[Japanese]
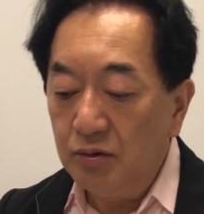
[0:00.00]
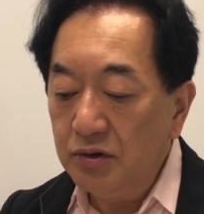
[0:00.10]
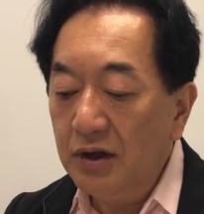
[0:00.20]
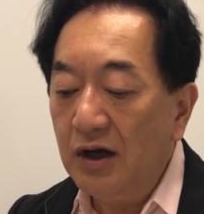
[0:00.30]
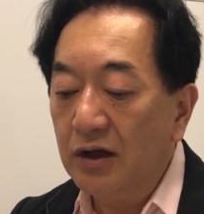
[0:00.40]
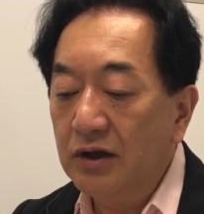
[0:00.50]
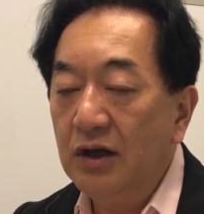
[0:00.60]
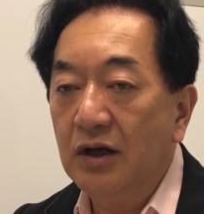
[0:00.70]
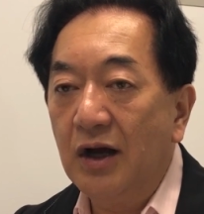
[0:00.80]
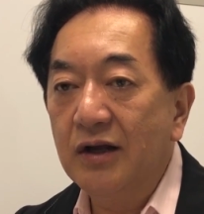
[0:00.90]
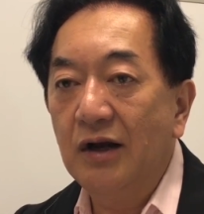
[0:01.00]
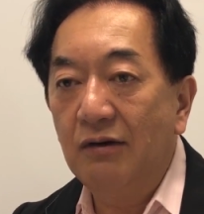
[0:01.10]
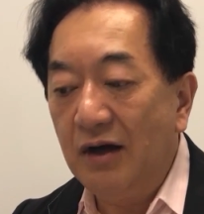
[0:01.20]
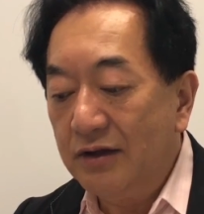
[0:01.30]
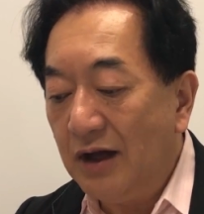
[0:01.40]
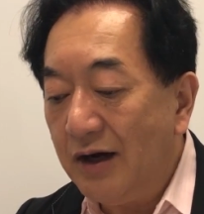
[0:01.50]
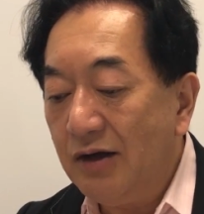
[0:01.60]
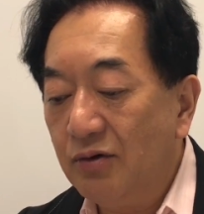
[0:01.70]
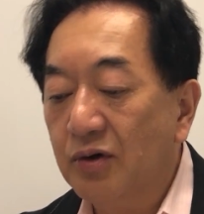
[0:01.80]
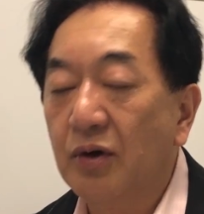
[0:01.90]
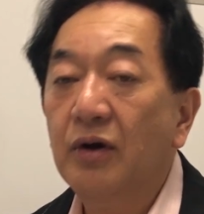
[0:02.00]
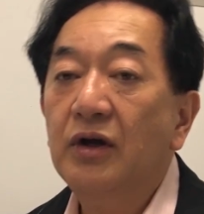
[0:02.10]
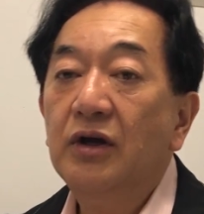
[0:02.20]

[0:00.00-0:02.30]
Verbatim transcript: この中で彼らは誰を